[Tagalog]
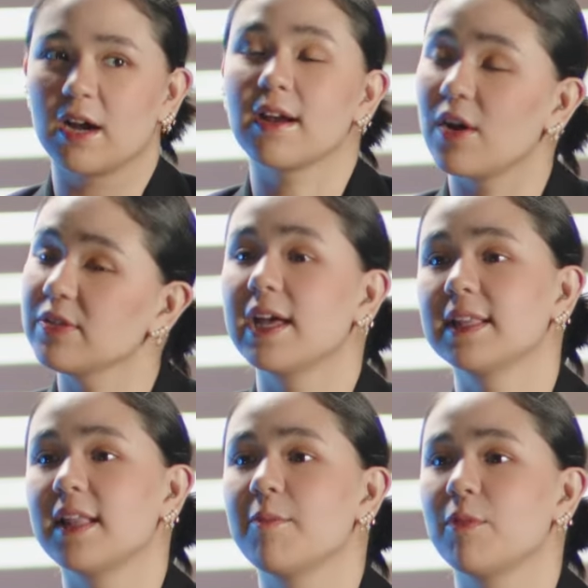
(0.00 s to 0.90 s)
around
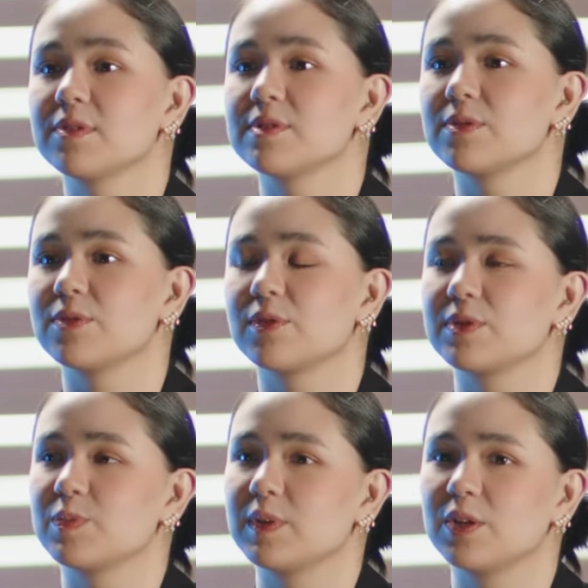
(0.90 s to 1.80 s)
that time also,
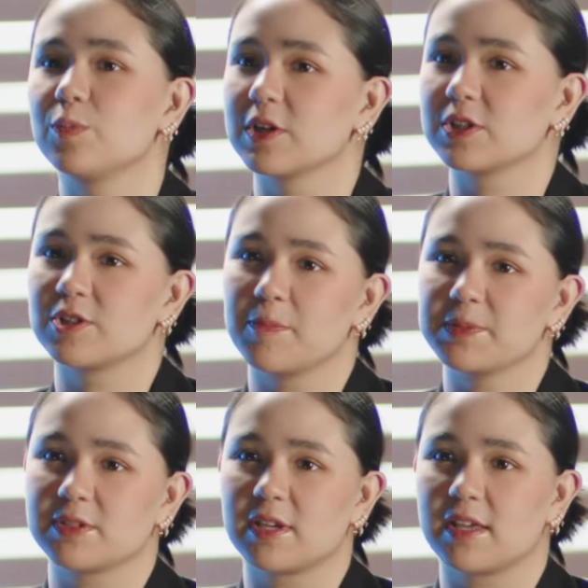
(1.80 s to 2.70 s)
because we did
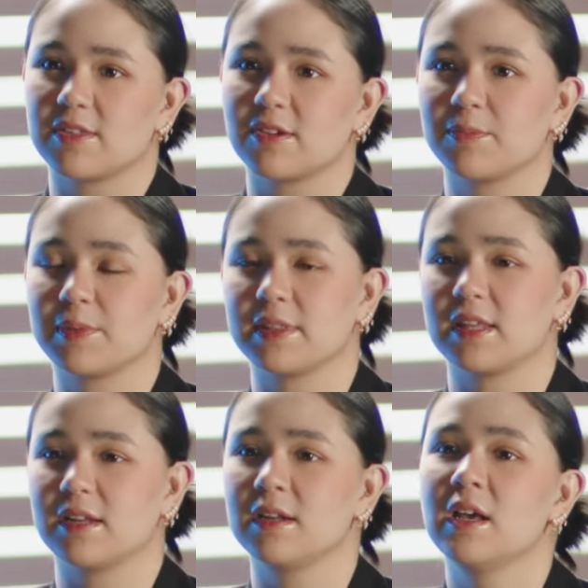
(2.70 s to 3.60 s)
workshops together, but
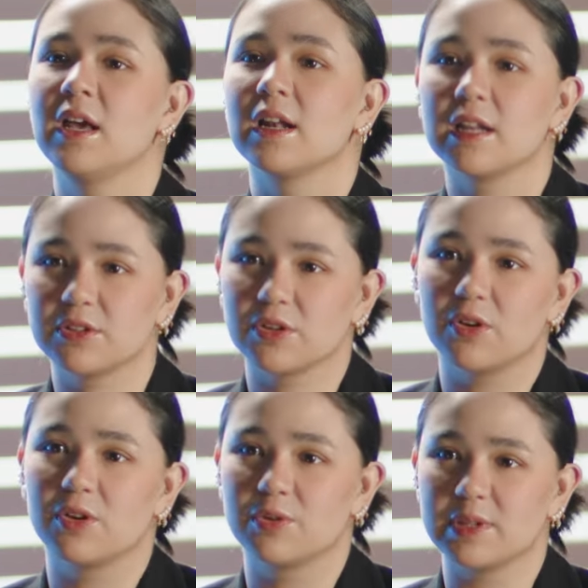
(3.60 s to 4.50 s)
then later
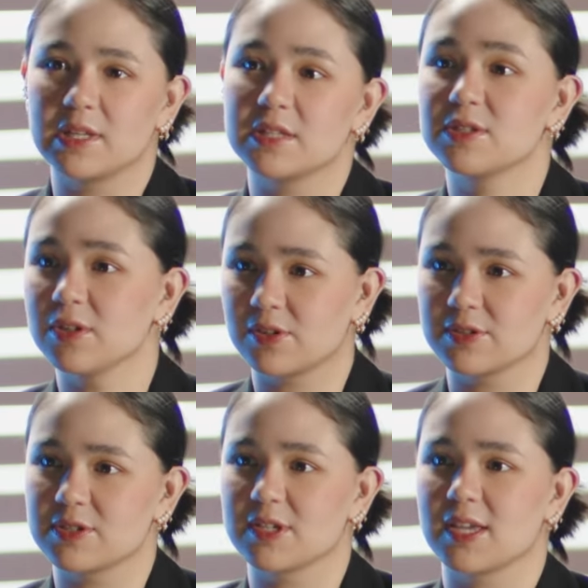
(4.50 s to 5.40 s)
on, we did
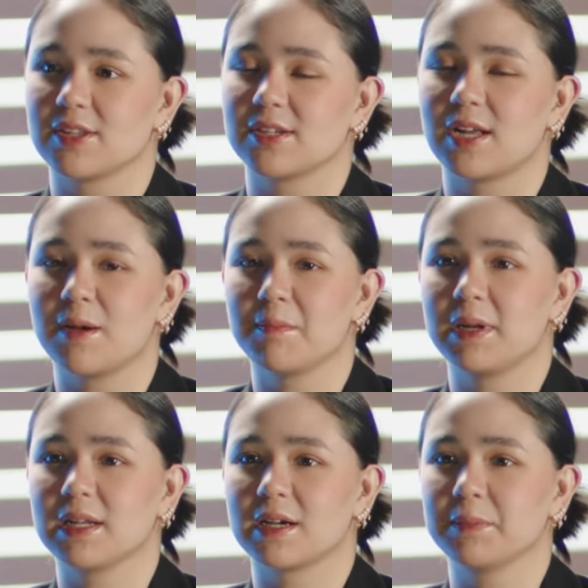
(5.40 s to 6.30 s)
circus together,
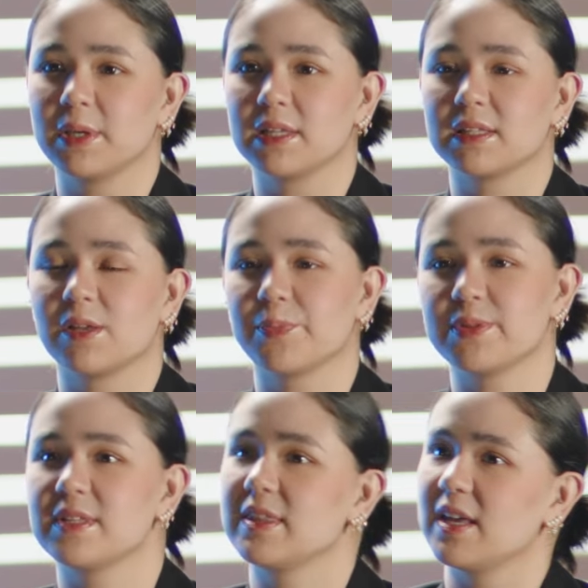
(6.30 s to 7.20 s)
nakambal kami. Tapos
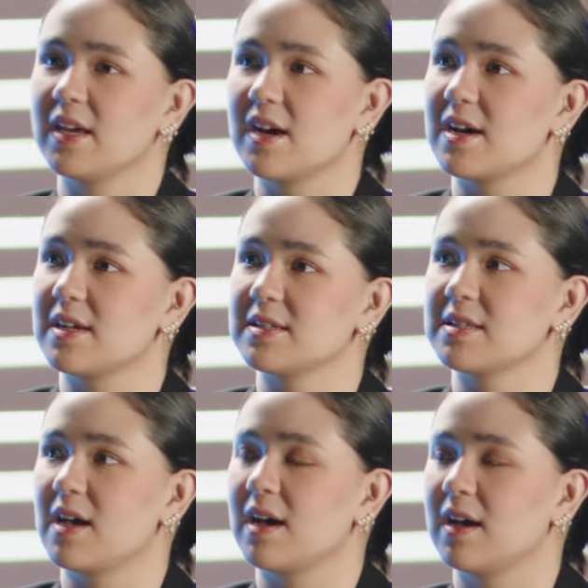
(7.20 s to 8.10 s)
si Thea,
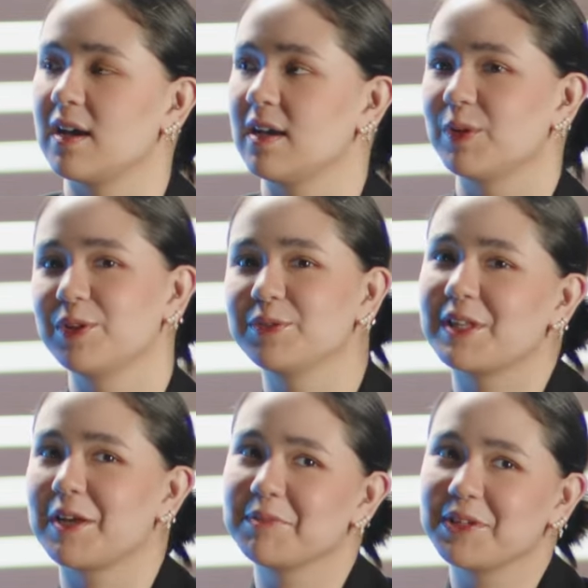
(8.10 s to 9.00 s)
sa well,
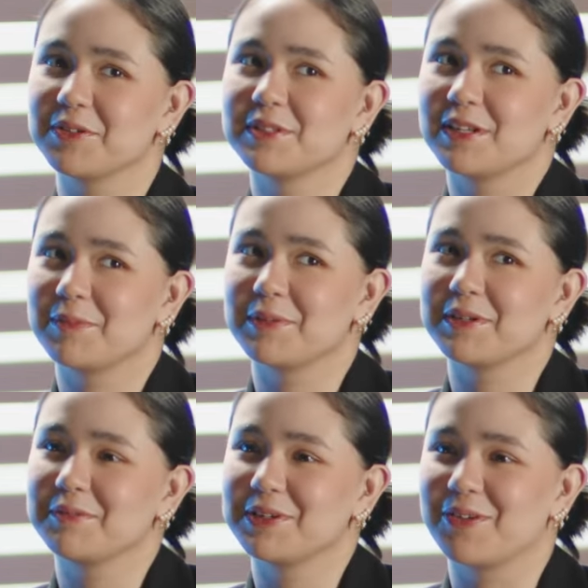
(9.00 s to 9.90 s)
time na yon sila pa
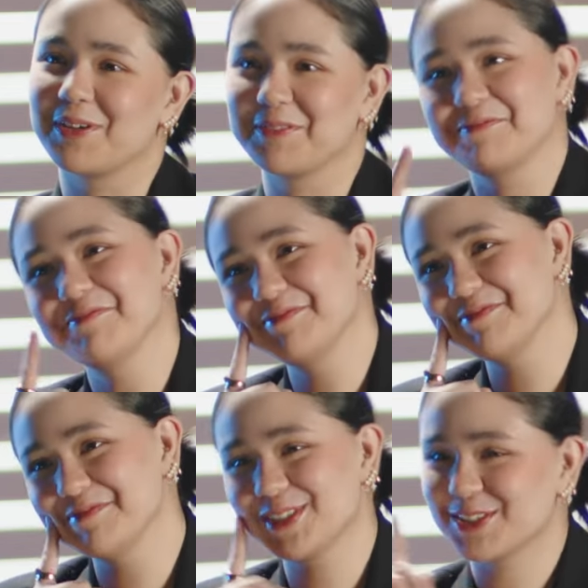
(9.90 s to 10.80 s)
ni Mikoy, eh, mm,
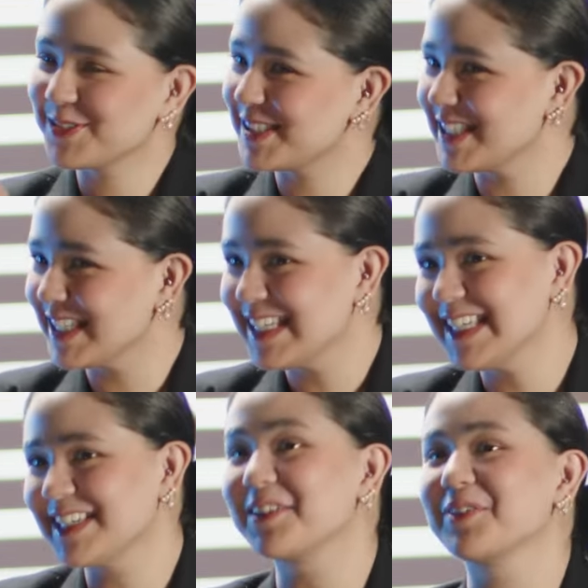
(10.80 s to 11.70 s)
mm-hmm,
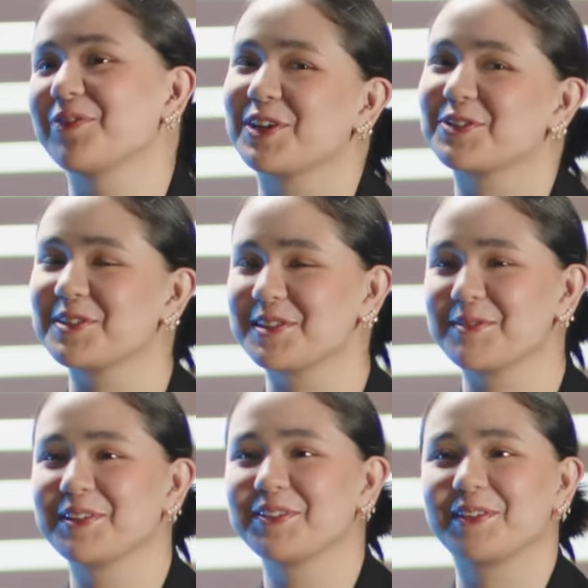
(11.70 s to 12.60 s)
juicy! Confessions
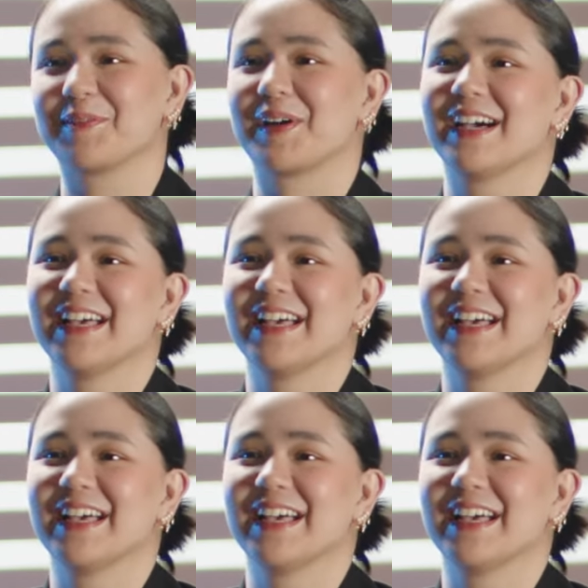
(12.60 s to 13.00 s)
naman to, di ba?